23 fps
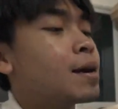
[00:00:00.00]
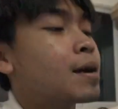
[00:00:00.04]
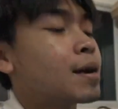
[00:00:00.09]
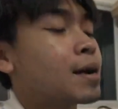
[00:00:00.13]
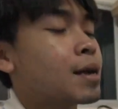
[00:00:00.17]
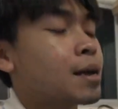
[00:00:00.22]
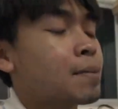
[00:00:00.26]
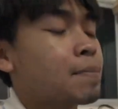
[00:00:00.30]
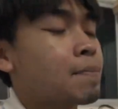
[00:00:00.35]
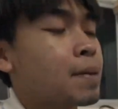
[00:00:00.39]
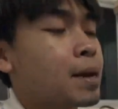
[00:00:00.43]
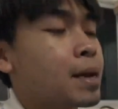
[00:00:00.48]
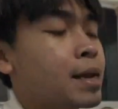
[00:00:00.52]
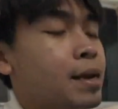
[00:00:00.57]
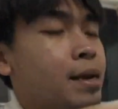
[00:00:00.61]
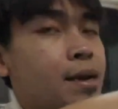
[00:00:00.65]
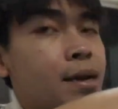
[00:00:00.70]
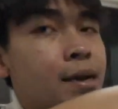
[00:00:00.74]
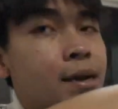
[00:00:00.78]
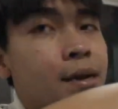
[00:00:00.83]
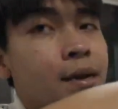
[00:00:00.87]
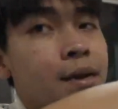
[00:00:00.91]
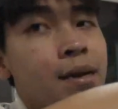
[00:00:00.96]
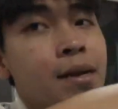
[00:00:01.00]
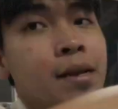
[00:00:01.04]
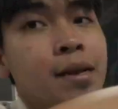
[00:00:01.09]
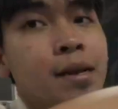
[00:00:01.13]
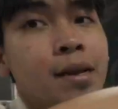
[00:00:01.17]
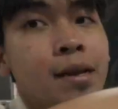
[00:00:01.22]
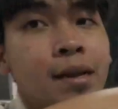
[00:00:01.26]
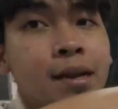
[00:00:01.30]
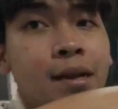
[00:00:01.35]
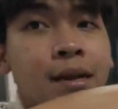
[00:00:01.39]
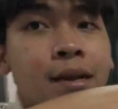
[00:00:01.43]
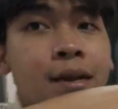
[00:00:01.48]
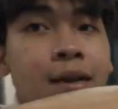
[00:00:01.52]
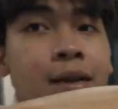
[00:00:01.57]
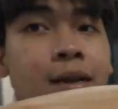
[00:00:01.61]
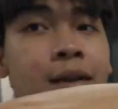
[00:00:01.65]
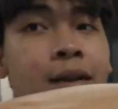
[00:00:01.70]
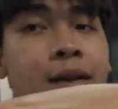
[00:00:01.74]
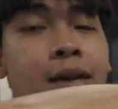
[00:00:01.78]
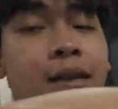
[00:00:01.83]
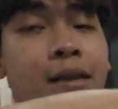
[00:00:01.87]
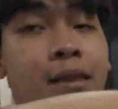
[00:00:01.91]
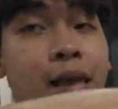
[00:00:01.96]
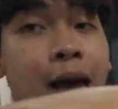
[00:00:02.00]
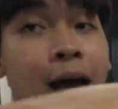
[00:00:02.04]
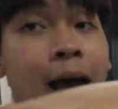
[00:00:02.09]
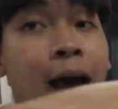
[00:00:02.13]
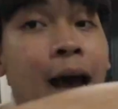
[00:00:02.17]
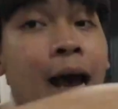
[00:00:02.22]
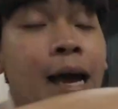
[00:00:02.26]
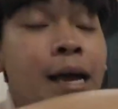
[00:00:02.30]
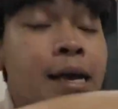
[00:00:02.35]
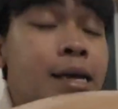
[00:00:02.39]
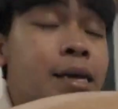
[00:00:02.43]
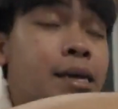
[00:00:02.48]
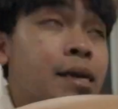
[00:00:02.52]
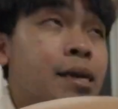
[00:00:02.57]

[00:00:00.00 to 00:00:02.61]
ก็เป็นสาย